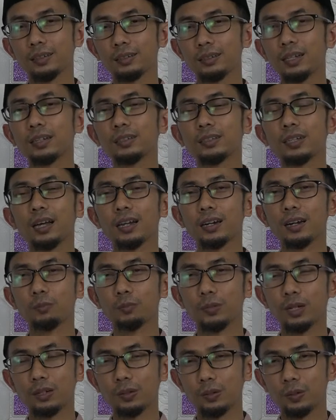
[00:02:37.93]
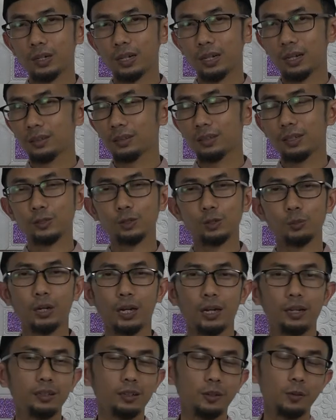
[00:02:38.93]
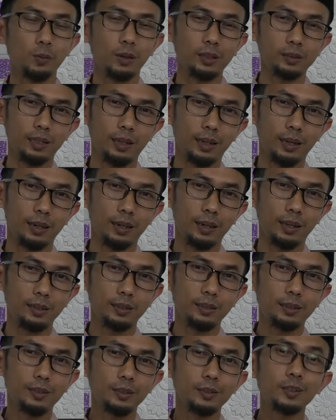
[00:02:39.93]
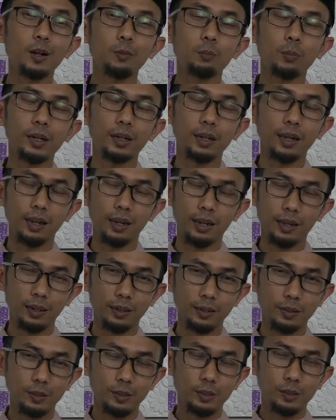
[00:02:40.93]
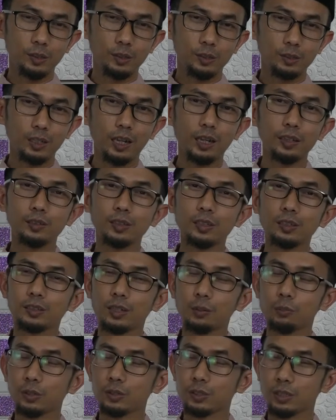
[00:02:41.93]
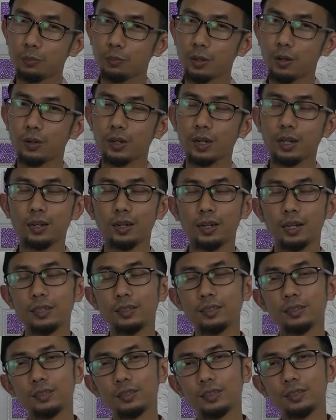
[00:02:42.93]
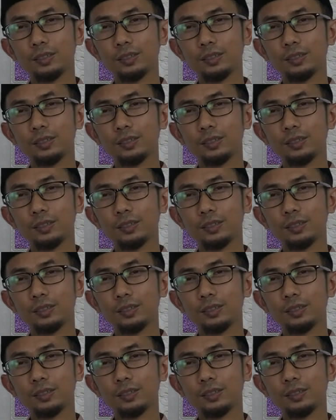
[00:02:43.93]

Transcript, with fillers: yang diharamkan oleh Allah Subhanahu wa taala yang padahal saat kita bersama orang lain,